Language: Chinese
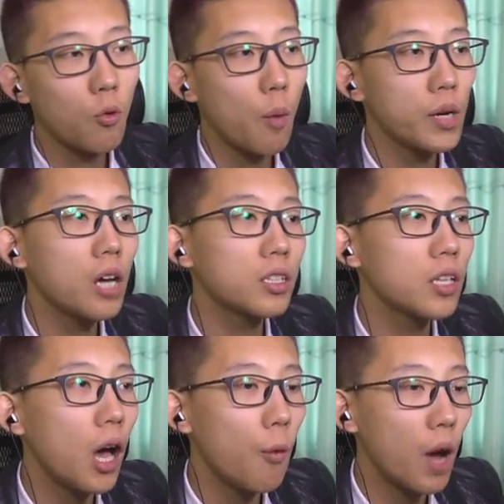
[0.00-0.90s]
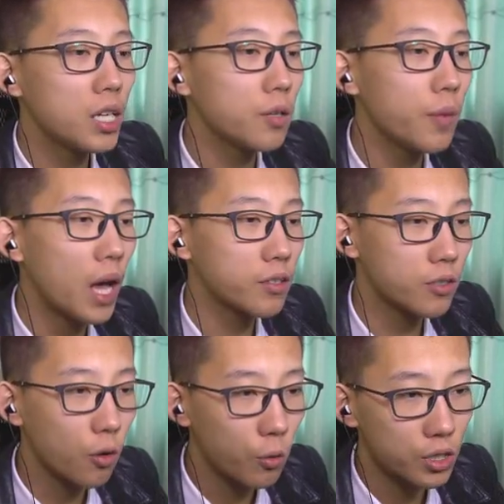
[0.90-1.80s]
我不知道它的完整版
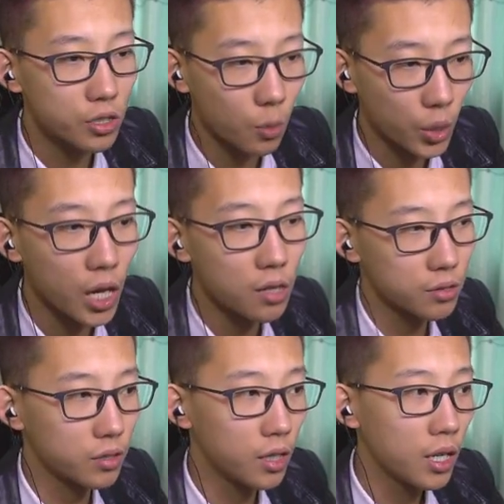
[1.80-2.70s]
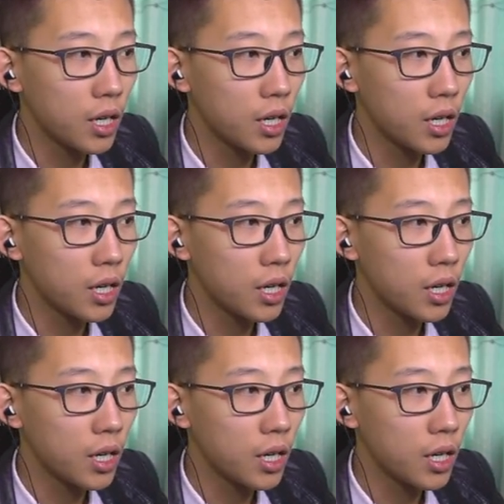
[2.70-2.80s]
之后会是什么样子，